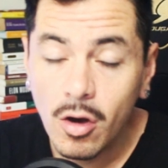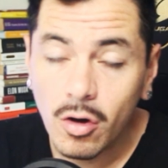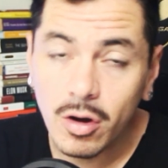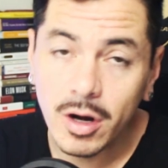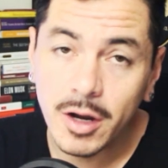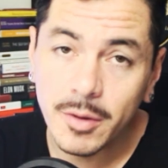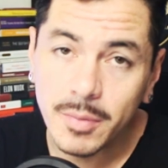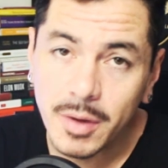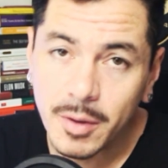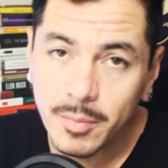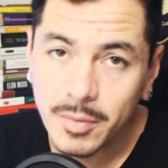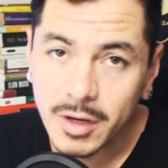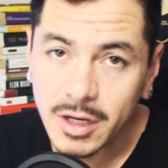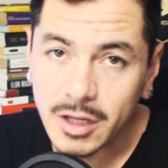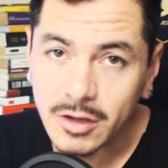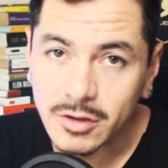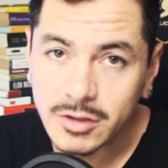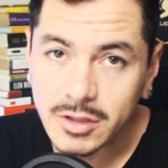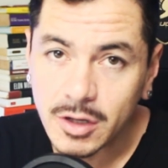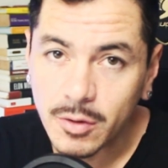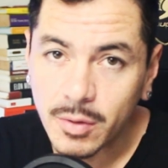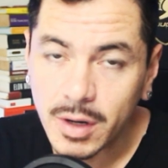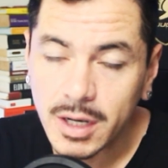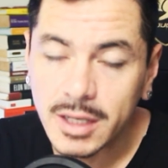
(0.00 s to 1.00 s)
Hola,
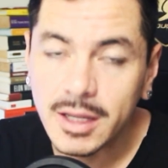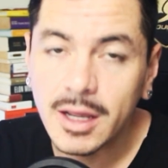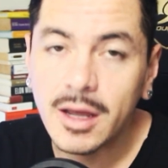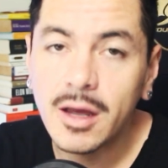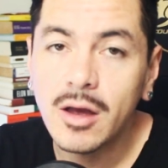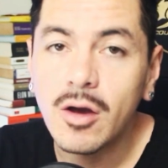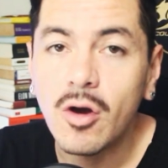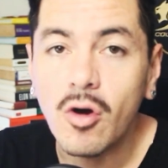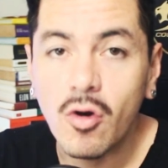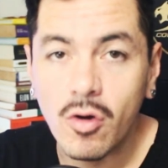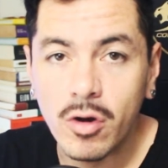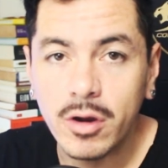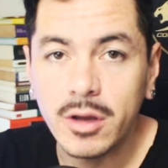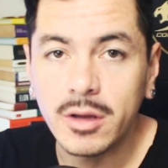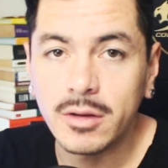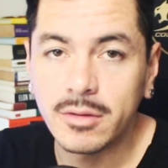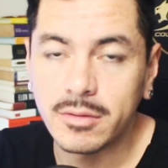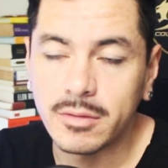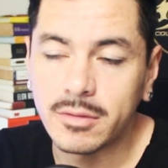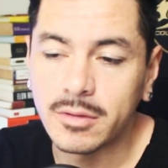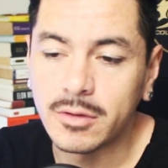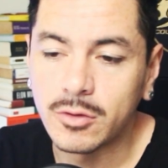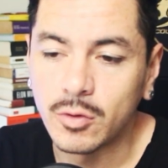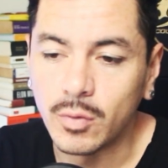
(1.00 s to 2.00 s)
bienvenidos de vuelta. Hoy
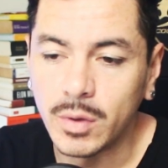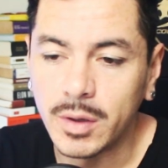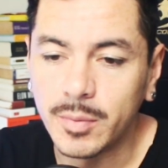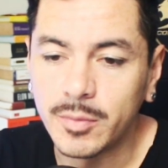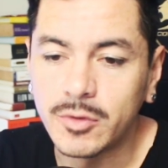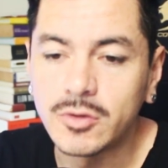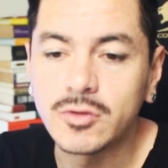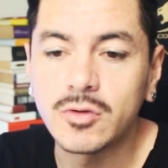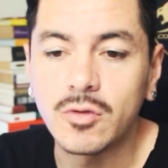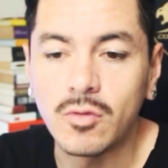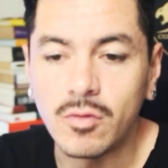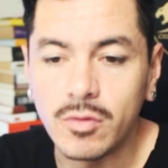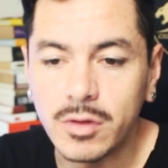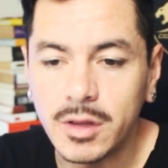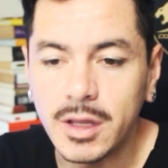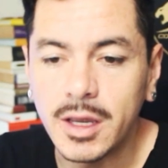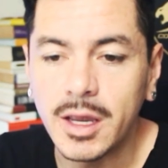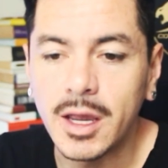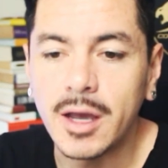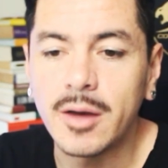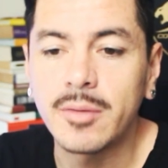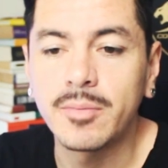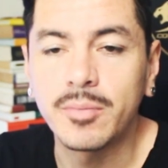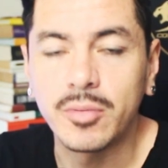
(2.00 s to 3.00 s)
tuvimos un
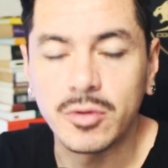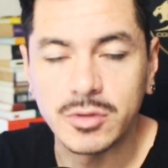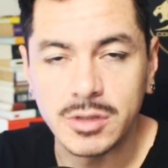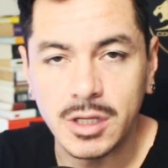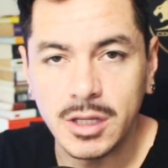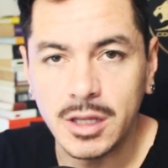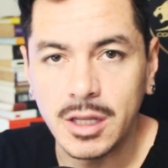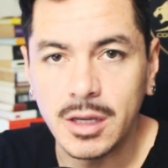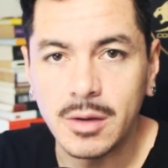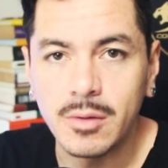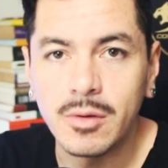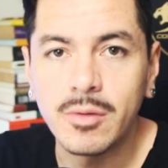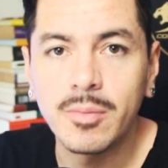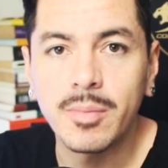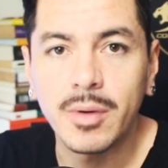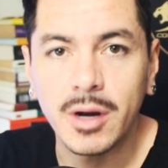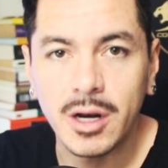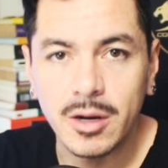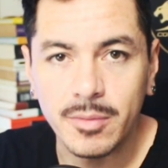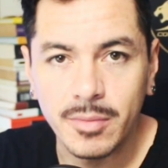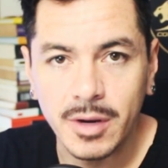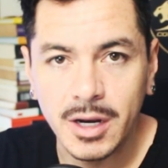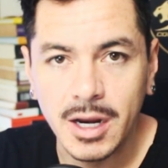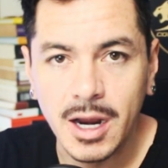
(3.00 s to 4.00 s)
día positivo
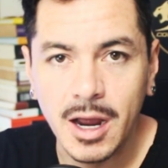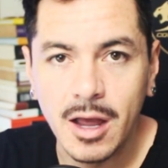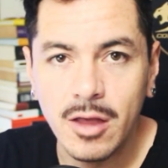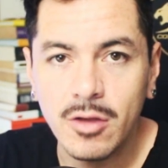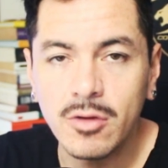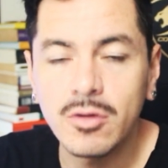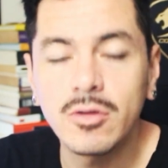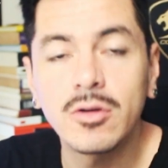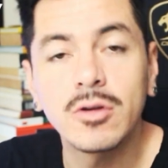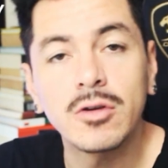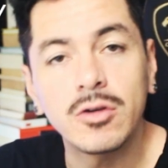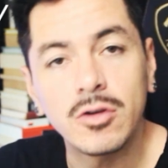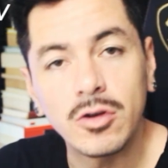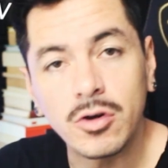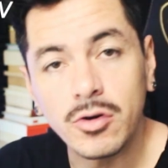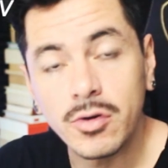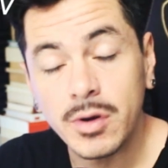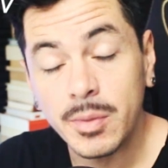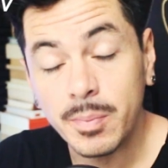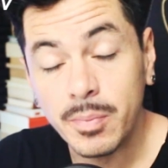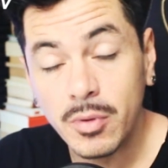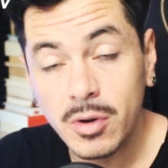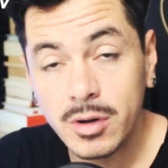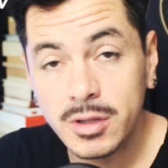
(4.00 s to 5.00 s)
para el mercado. Los
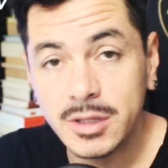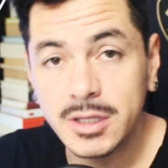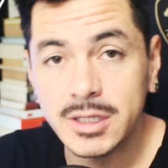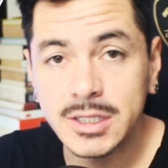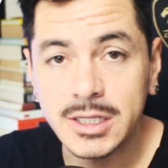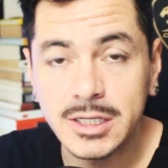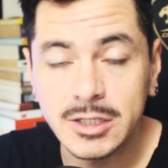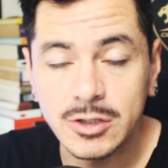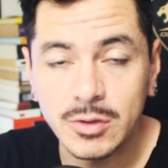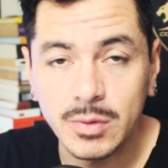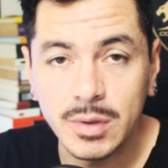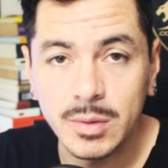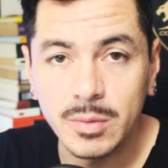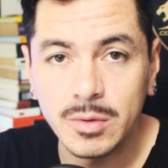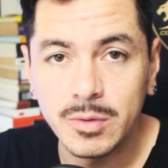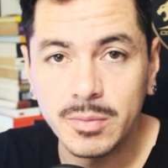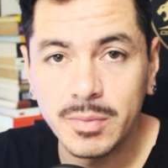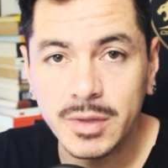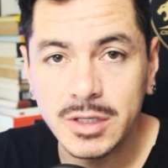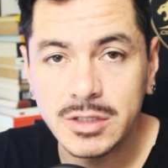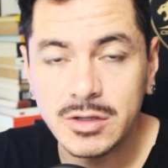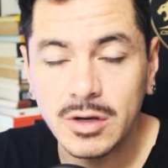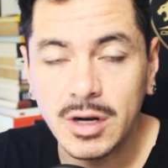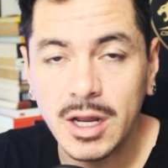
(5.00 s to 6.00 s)
reportes que estuvimos
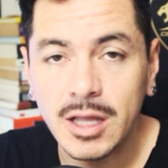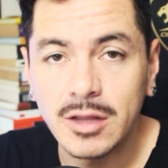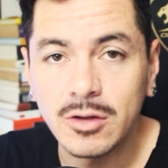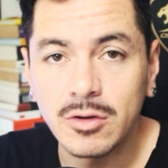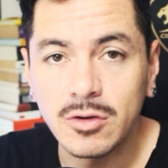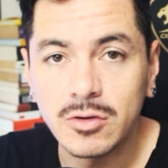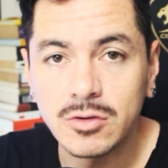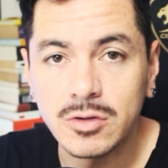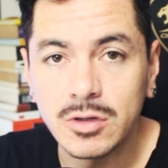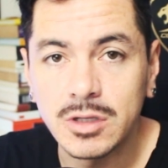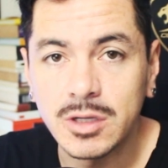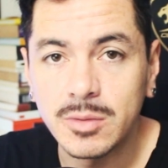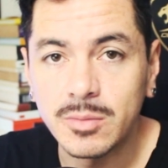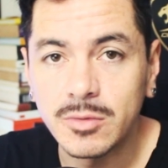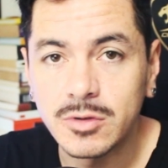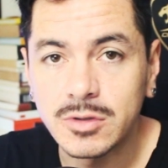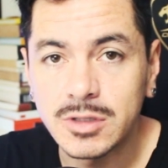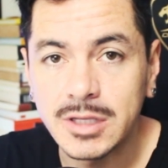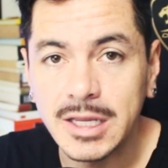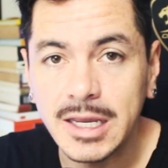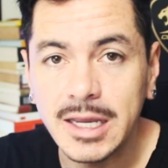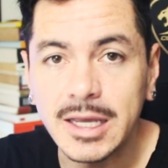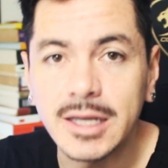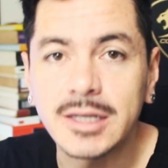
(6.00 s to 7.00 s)
mencionando los
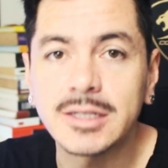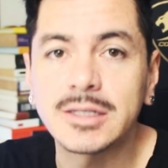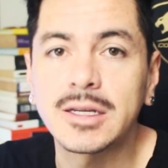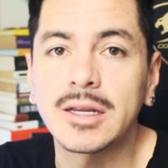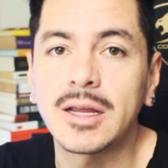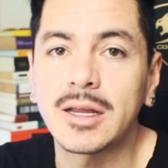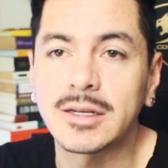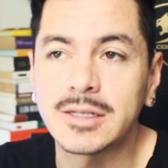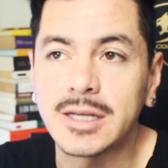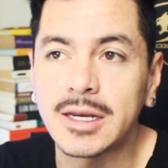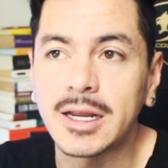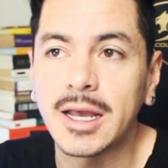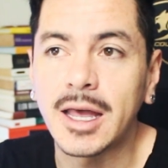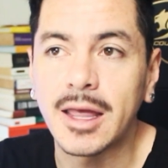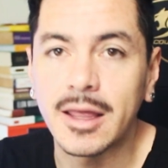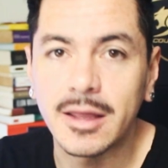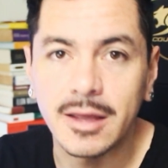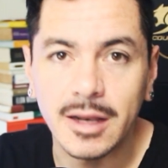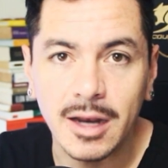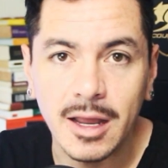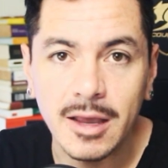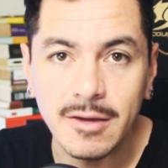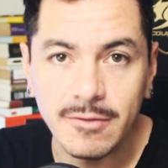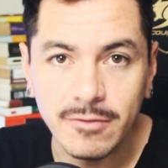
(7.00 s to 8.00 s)
últimos días acerca
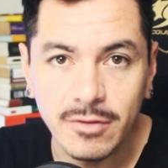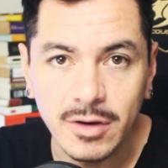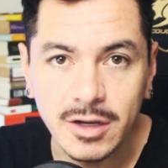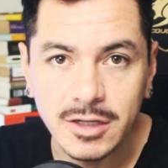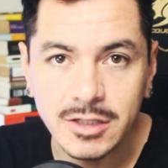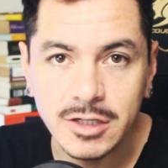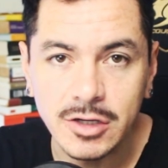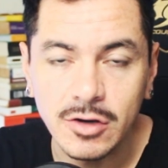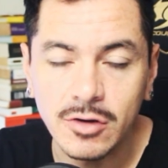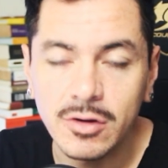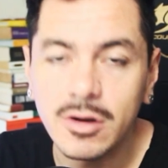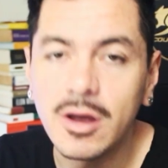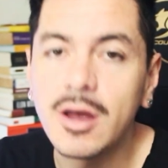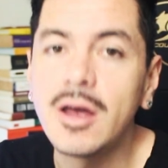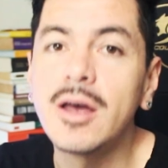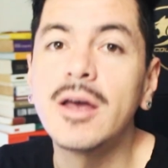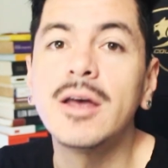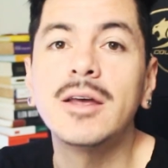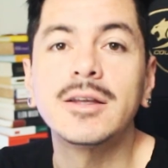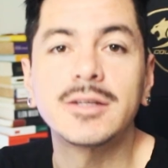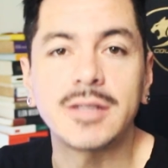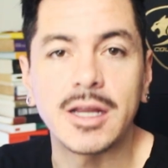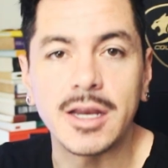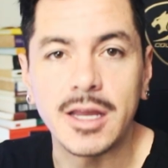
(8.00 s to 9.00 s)
de la inflación
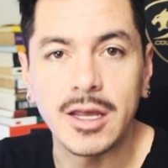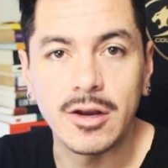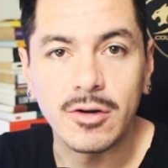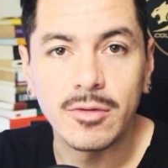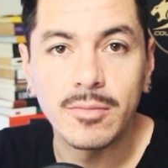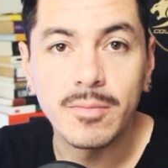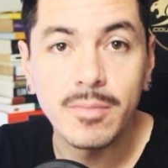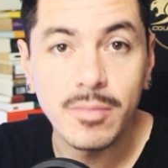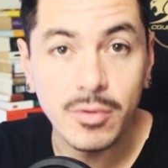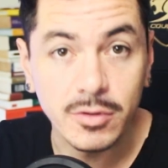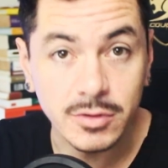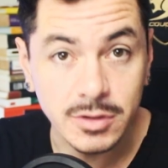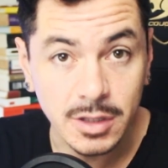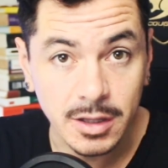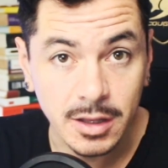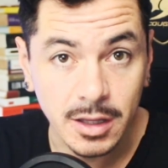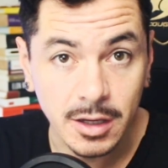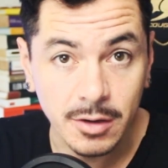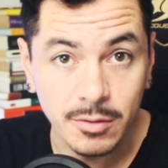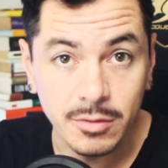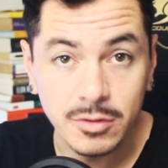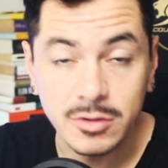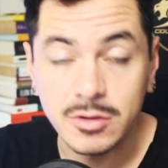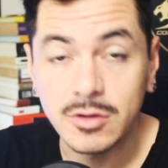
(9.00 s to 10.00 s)
salieron
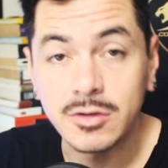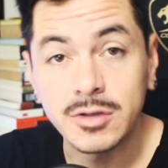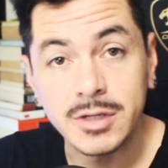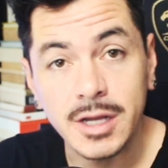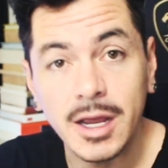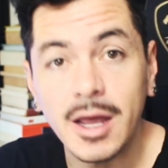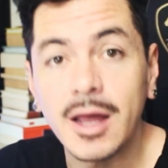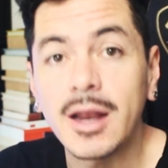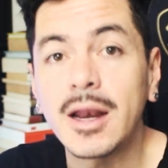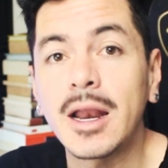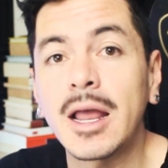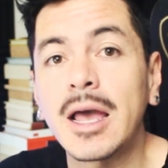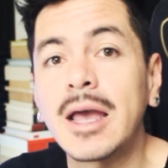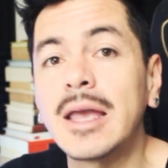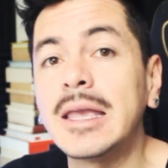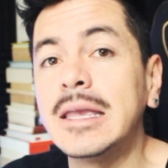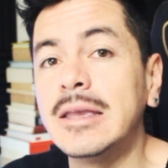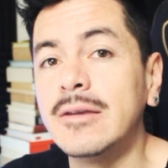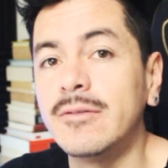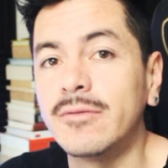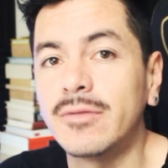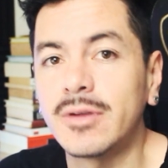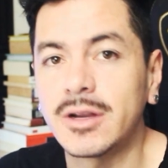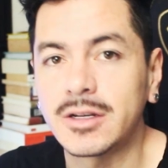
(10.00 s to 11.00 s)
positivos, o sea, la
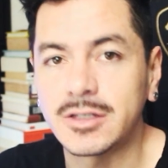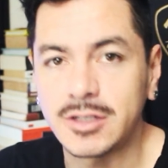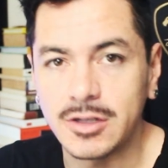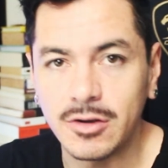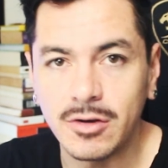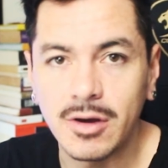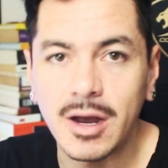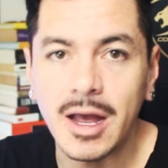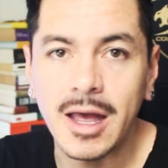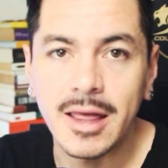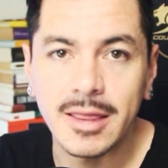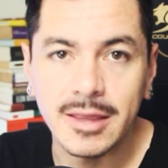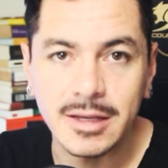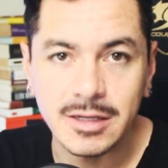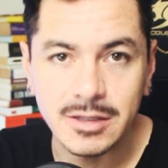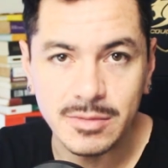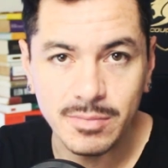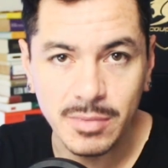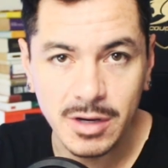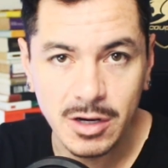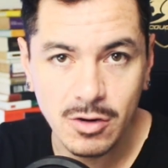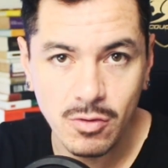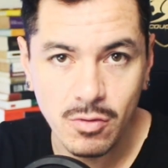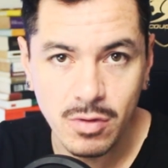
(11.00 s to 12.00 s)
inflación ha
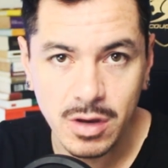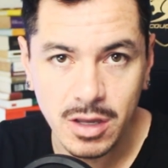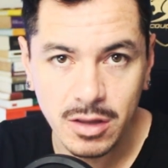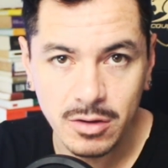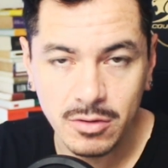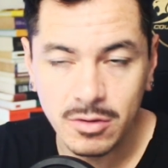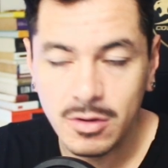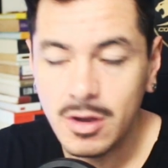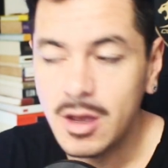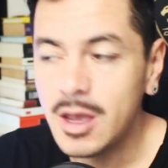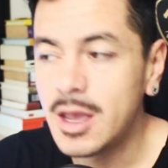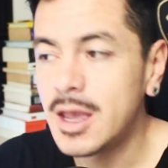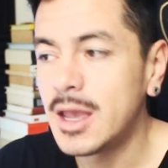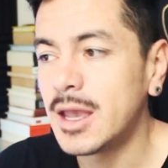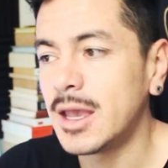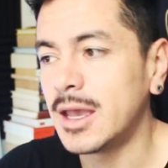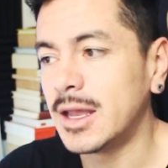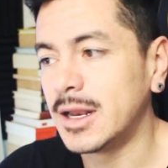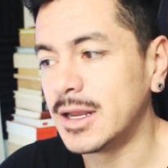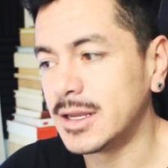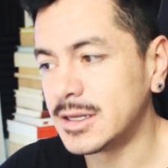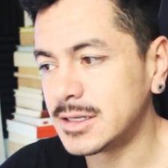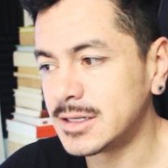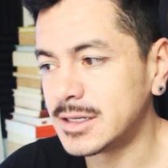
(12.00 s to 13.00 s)
disminuido
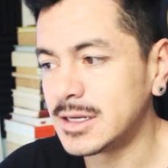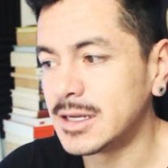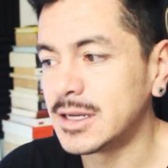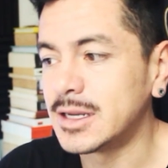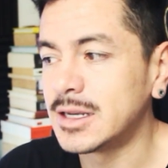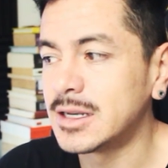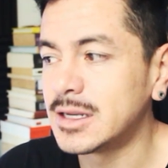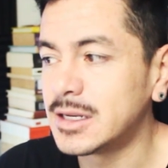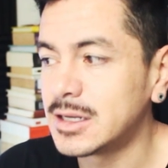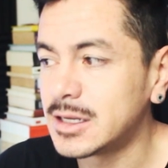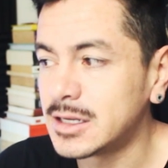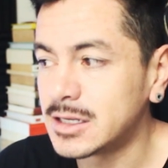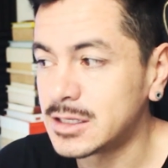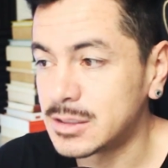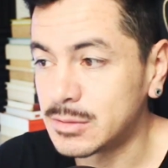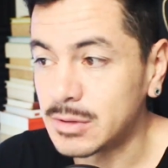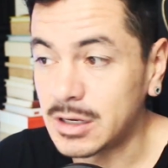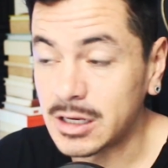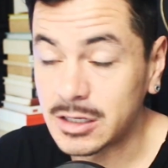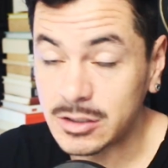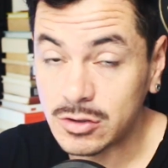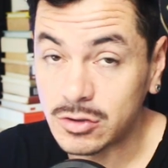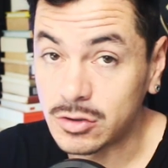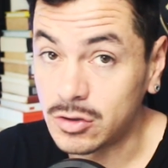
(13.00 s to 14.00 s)
en ese,
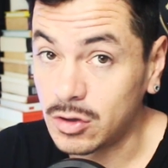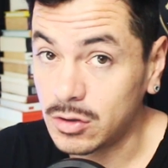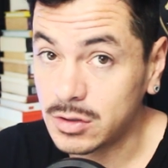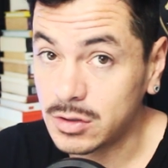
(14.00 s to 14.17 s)
esos